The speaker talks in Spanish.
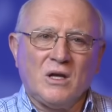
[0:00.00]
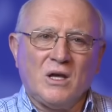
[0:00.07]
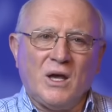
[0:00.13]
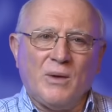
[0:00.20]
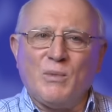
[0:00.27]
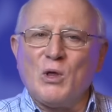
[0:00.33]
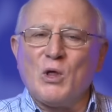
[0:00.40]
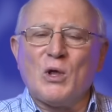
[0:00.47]

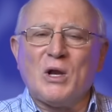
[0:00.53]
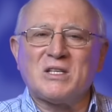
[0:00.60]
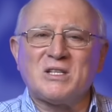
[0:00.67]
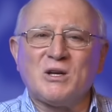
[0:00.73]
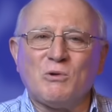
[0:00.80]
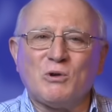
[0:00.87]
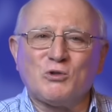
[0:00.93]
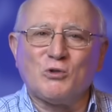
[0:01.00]
En medio de las
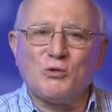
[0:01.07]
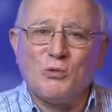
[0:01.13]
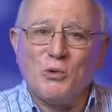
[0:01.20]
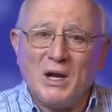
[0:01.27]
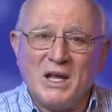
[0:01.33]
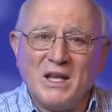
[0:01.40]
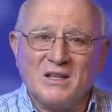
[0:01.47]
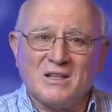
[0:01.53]
aguas
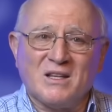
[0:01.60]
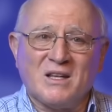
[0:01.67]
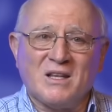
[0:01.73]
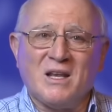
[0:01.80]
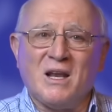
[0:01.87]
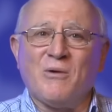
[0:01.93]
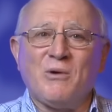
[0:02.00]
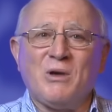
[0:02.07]
turbulentas
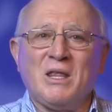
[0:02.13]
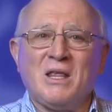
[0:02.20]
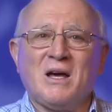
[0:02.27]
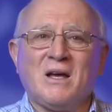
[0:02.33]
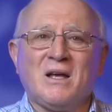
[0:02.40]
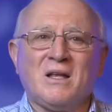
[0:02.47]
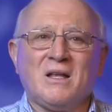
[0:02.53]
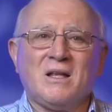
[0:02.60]
de la
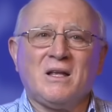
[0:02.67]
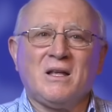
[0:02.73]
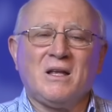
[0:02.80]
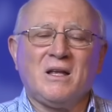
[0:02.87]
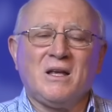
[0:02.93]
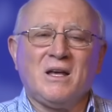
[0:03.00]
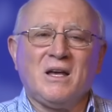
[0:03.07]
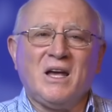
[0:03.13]
vida,
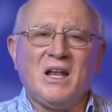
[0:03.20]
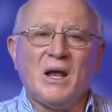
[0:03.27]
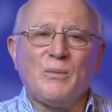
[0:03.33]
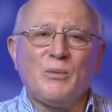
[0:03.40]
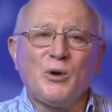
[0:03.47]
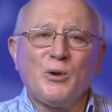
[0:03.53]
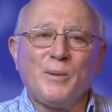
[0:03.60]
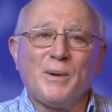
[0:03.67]
el amor